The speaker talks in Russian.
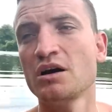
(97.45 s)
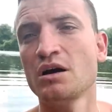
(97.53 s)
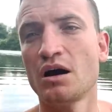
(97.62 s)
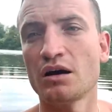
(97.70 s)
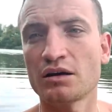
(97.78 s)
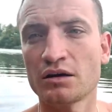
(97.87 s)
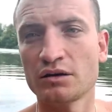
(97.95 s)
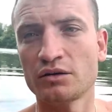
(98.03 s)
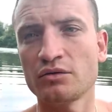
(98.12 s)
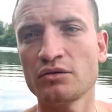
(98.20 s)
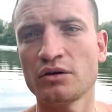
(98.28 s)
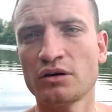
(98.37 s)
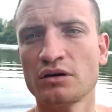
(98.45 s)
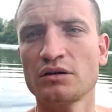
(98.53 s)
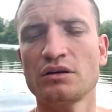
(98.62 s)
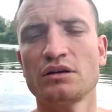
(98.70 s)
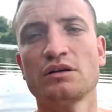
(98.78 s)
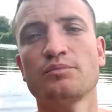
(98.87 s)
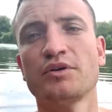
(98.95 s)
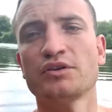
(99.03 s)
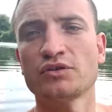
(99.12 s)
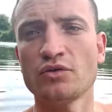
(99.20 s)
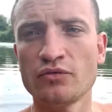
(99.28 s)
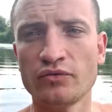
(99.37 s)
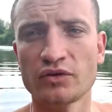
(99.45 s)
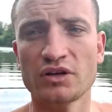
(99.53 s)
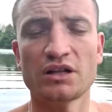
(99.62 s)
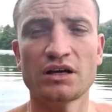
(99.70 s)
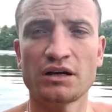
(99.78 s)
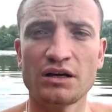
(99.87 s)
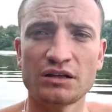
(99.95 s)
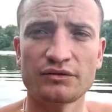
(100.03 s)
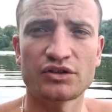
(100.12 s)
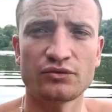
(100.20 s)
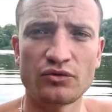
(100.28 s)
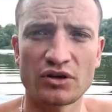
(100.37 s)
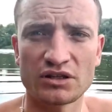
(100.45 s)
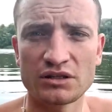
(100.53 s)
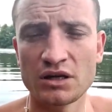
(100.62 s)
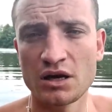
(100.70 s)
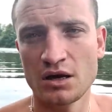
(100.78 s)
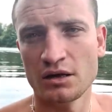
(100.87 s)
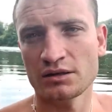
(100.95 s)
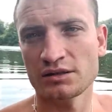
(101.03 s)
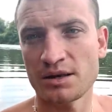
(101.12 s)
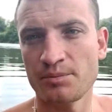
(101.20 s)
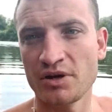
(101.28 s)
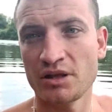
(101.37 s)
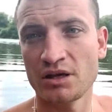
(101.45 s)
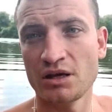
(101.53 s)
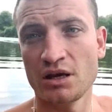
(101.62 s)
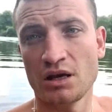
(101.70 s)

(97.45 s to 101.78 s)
А как итог, ни призов, ни наград и всего один забитый